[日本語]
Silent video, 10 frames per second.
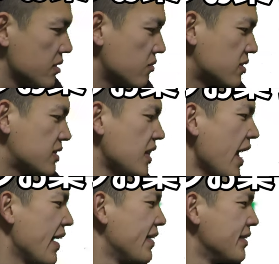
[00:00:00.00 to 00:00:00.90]
この
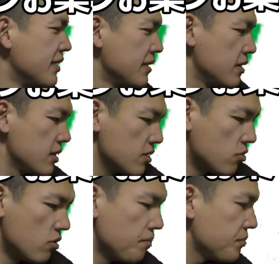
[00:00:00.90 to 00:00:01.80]

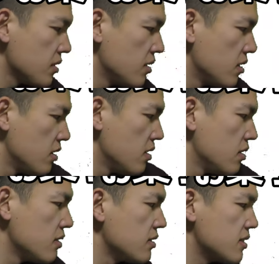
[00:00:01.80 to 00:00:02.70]

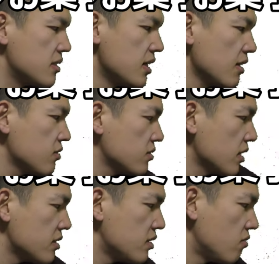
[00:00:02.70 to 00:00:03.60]
スナック
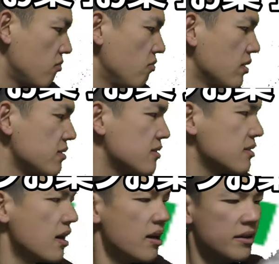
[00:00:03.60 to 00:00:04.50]
菓子の方で
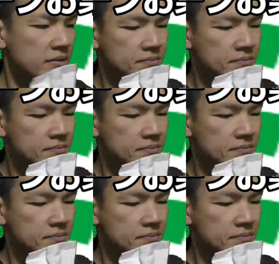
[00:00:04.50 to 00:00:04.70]
すが